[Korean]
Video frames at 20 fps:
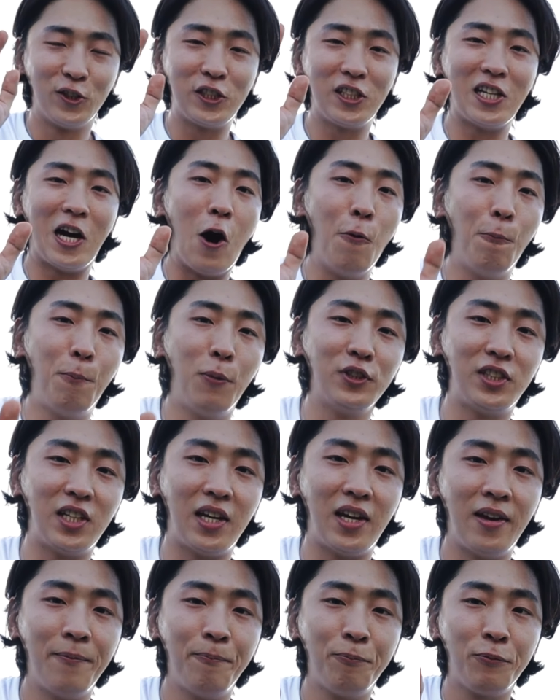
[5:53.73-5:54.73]
어쨌든 아홉
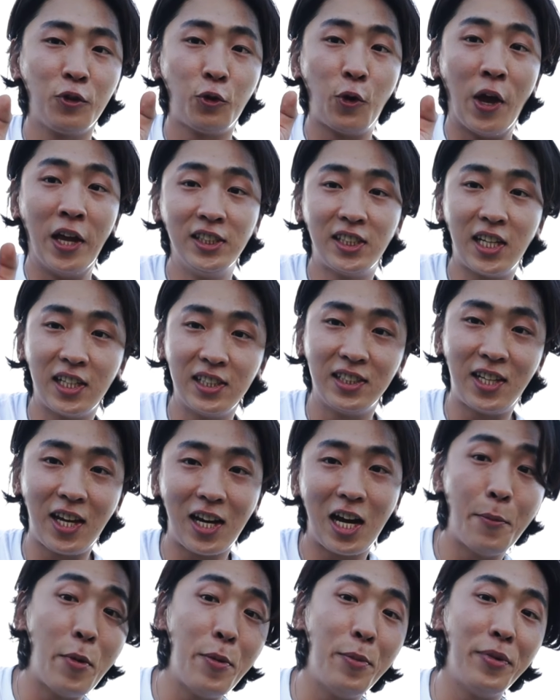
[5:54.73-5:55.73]
번째 괜찮은
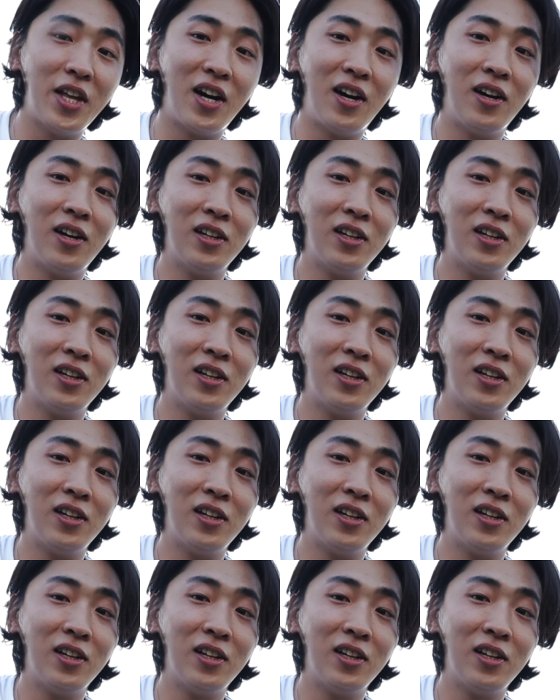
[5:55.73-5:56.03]
색감입니다